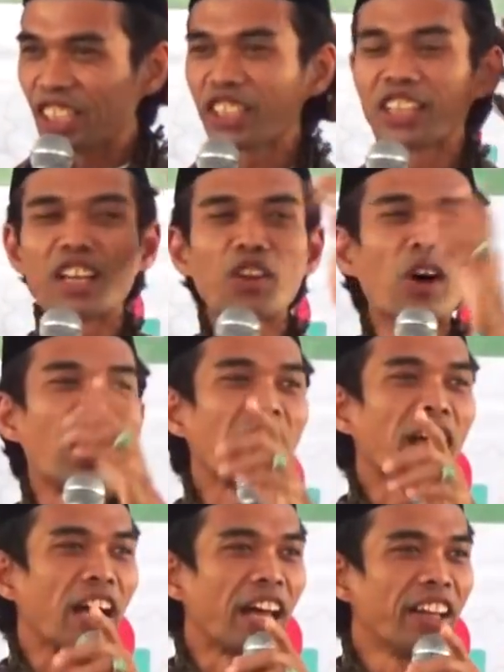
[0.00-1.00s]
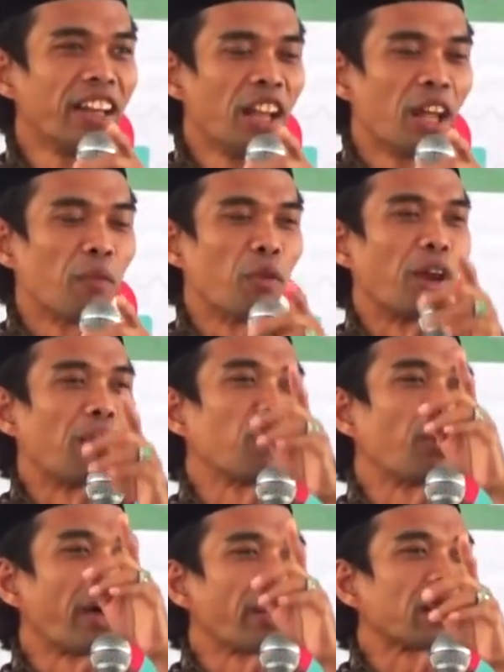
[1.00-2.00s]
Kita doakan
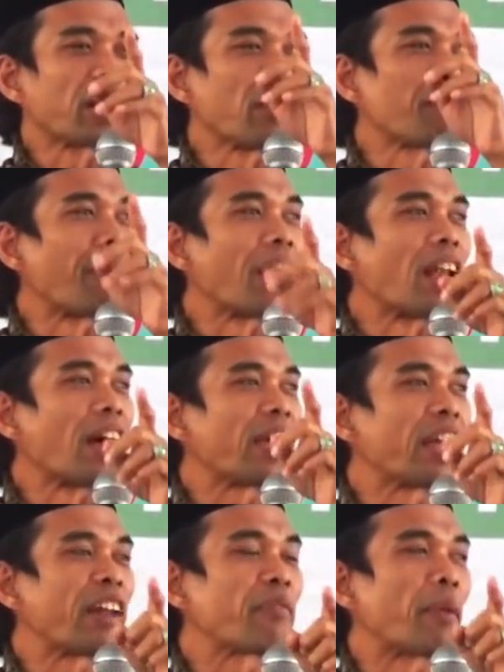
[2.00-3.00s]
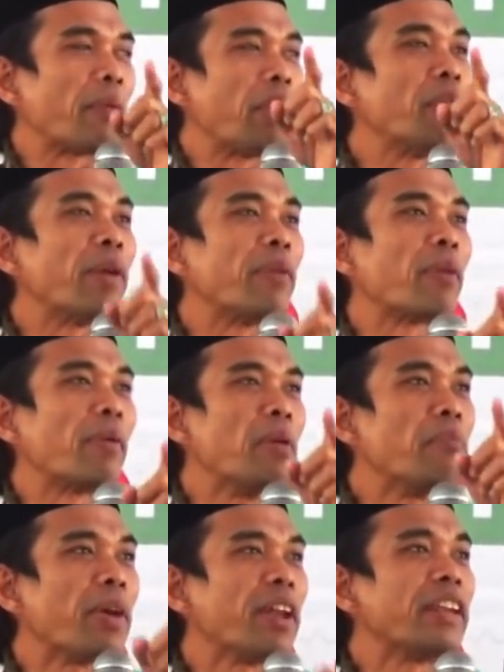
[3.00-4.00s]
mudah-mudahan ke depan lahir
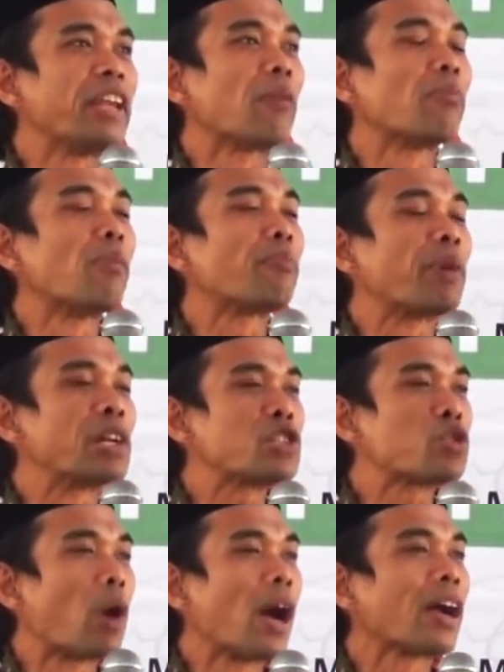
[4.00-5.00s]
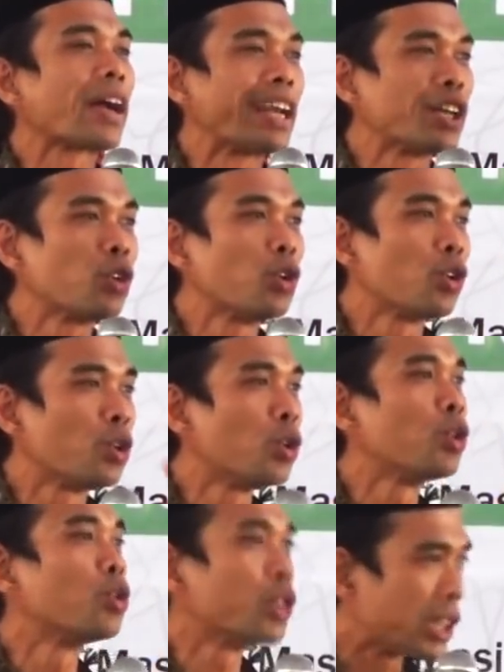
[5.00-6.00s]
pemimpin-pemimpin yang memperjuangkan
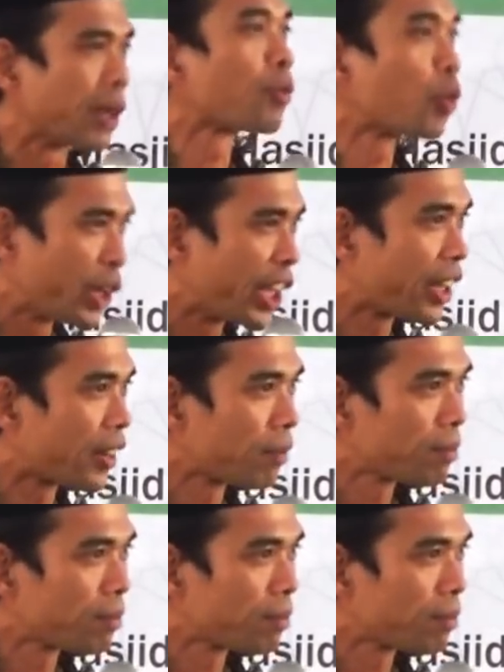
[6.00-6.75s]
guru-guru kitab kuning.